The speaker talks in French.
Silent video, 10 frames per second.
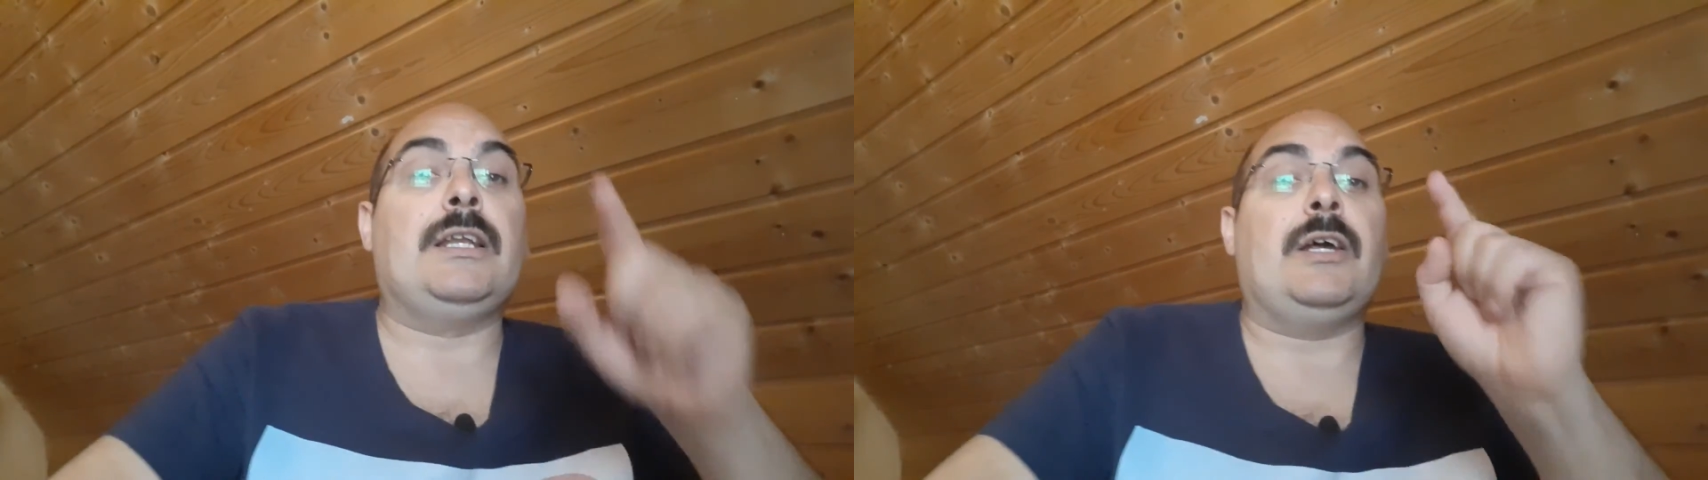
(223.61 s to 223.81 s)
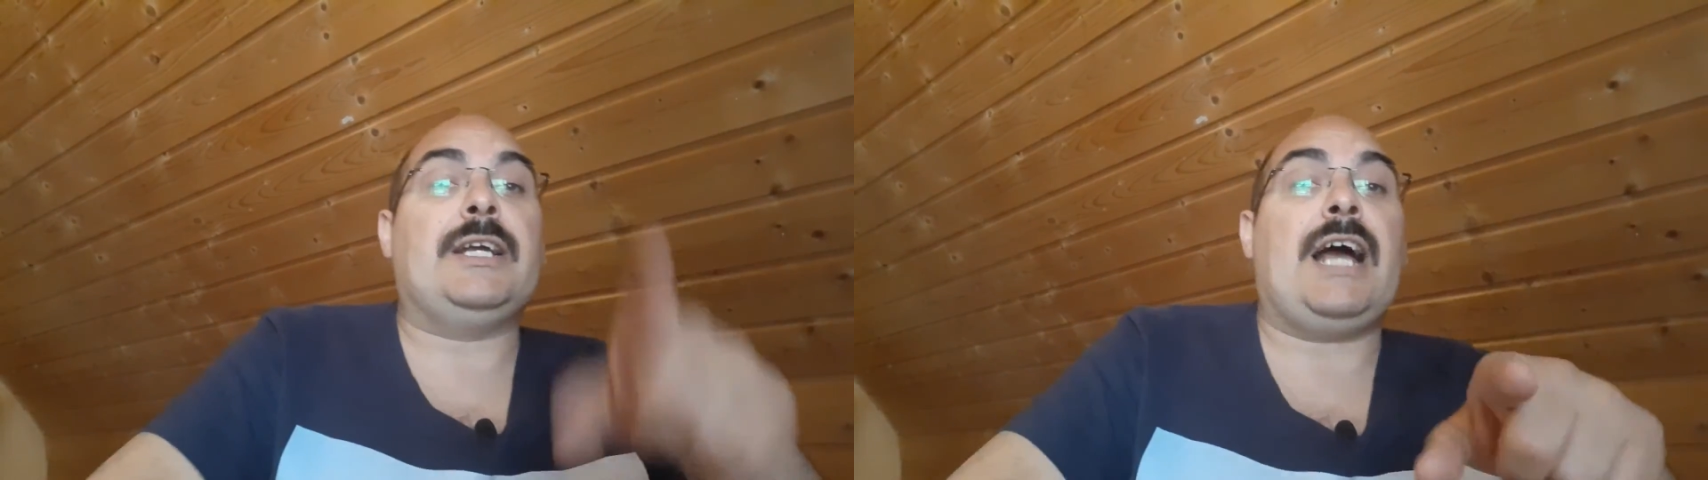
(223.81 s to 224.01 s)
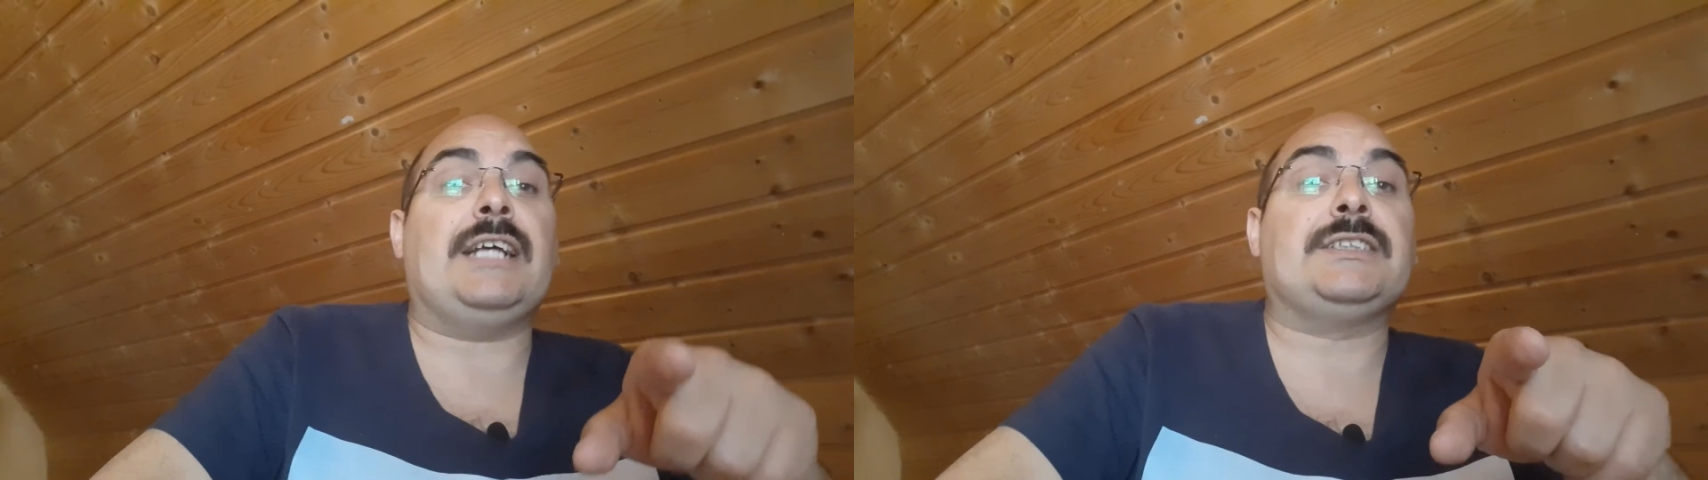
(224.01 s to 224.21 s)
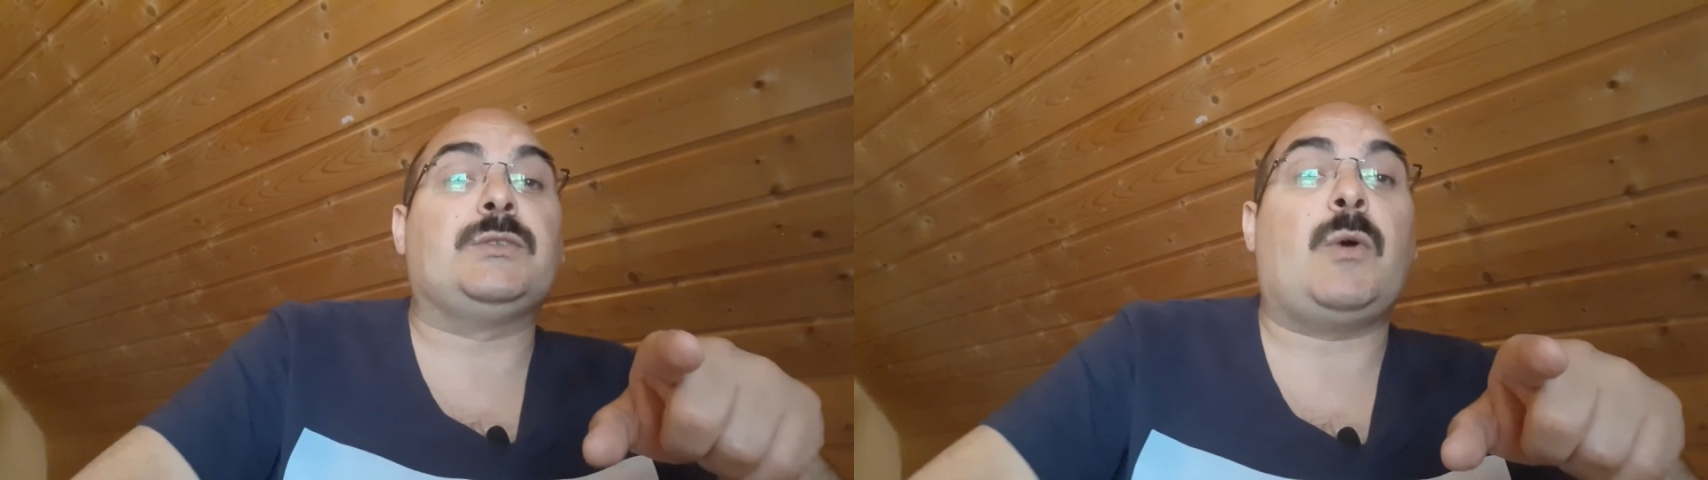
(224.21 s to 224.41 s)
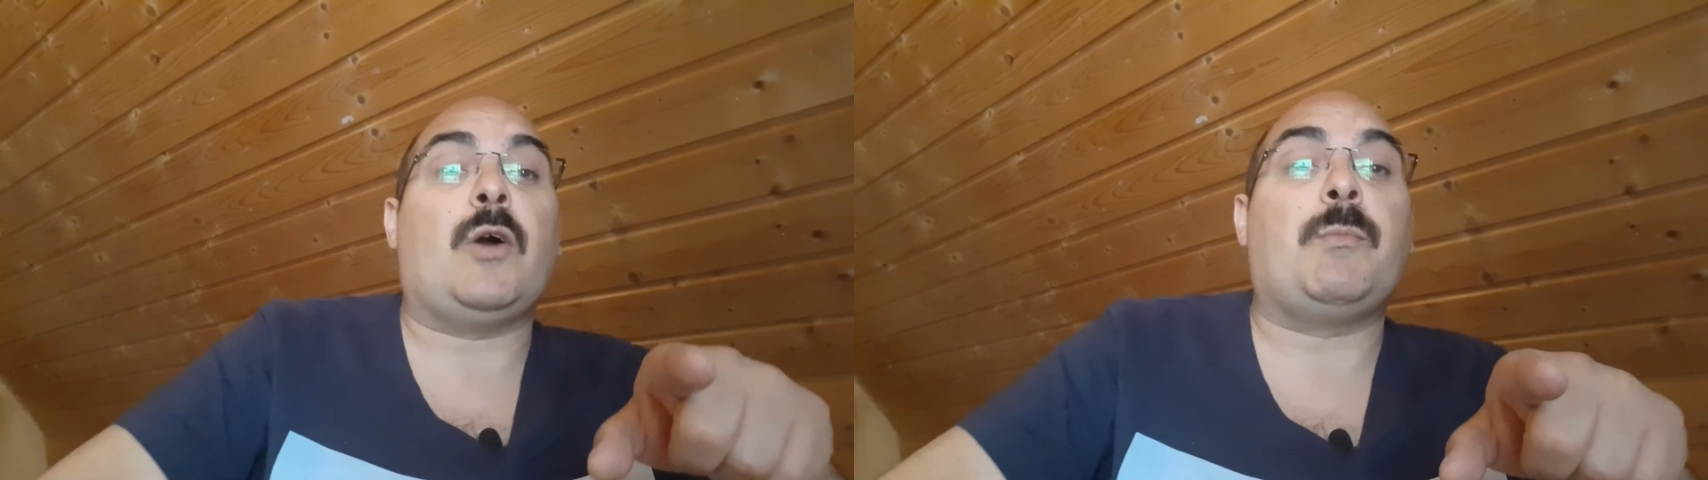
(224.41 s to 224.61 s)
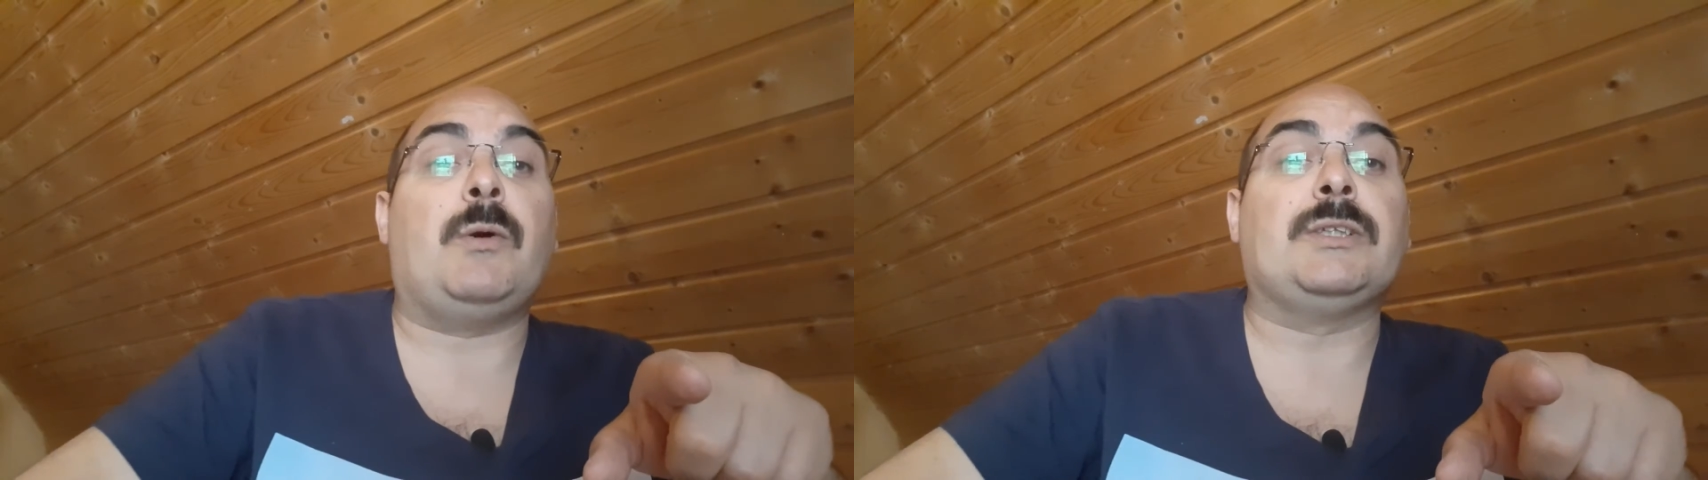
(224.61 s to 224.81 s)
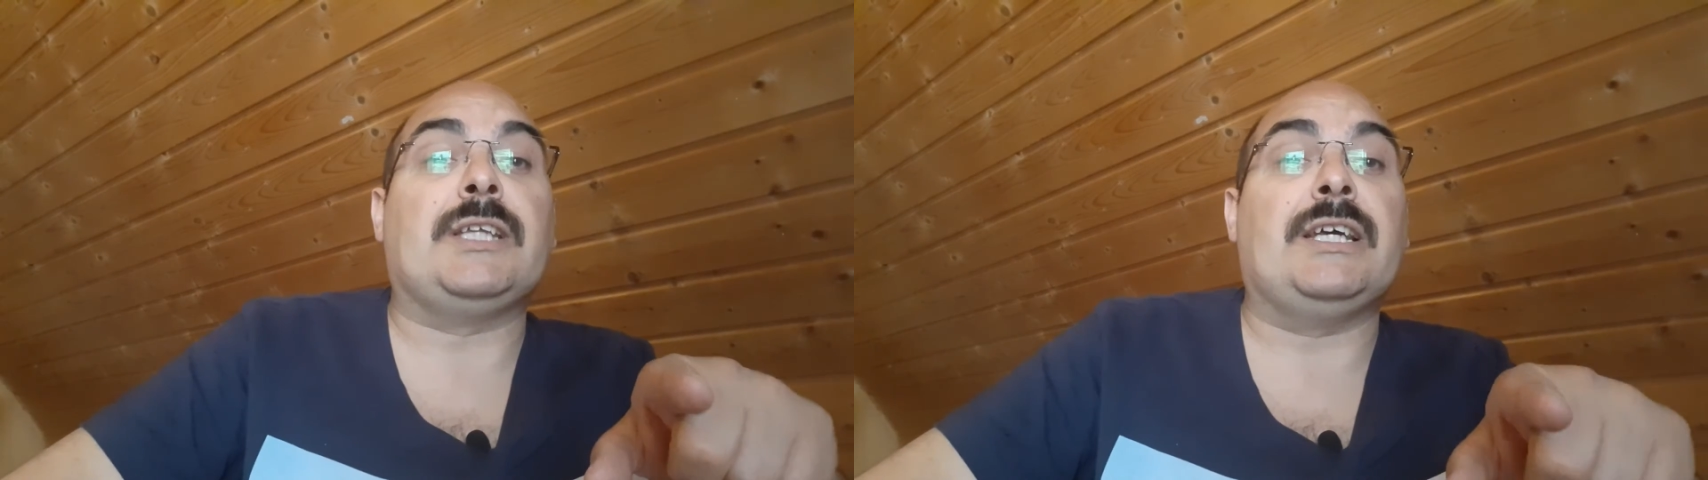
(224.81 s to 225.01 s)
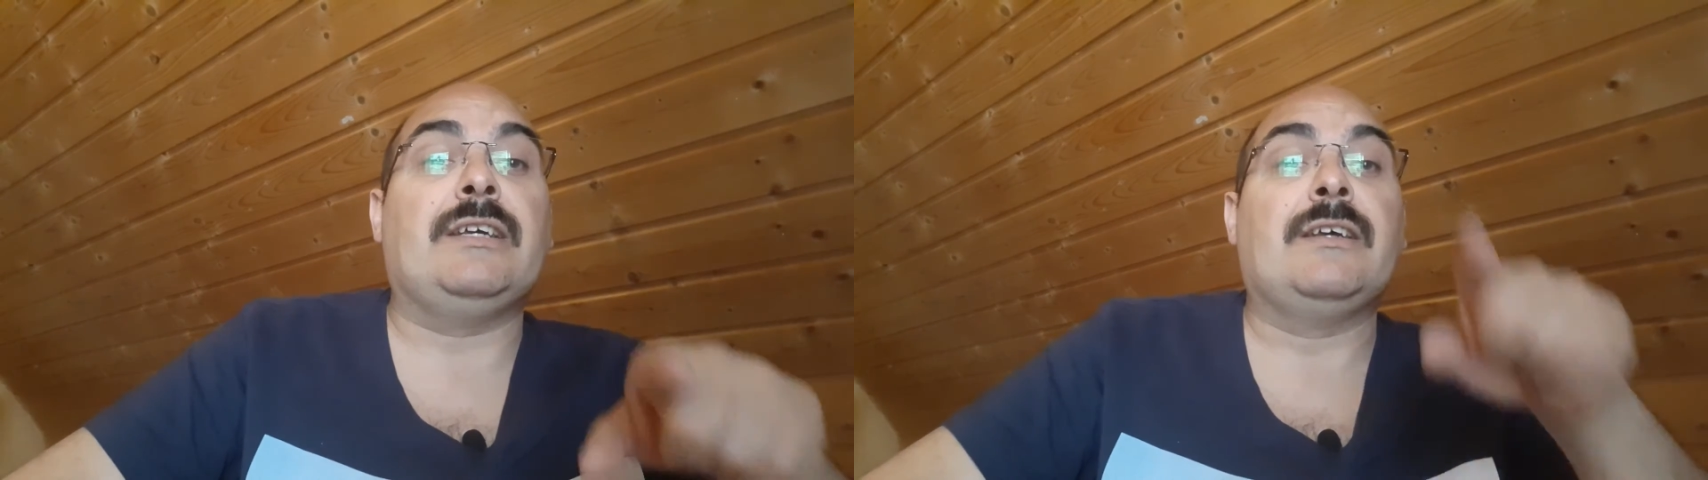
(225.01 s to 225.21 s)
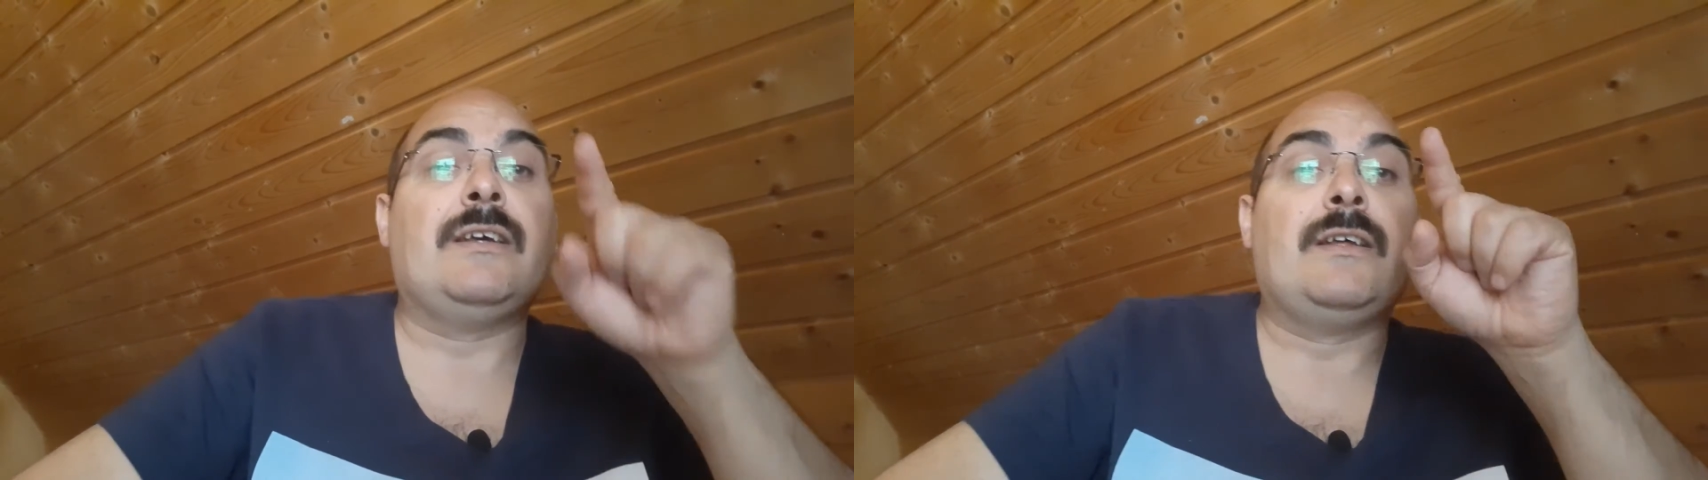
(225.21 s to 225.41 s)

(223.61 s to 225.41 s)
Le gaz doit augmenter.